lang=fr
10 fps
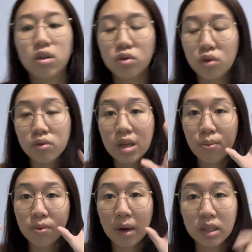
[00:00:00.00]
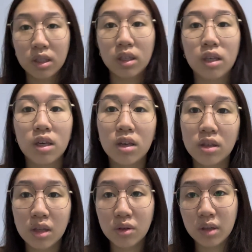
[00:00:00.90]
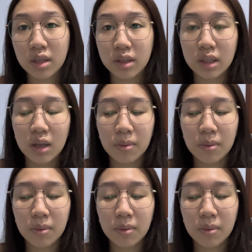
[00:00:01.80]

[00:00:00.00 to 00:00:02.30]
Je trouve ça plus pratique et ça donne un style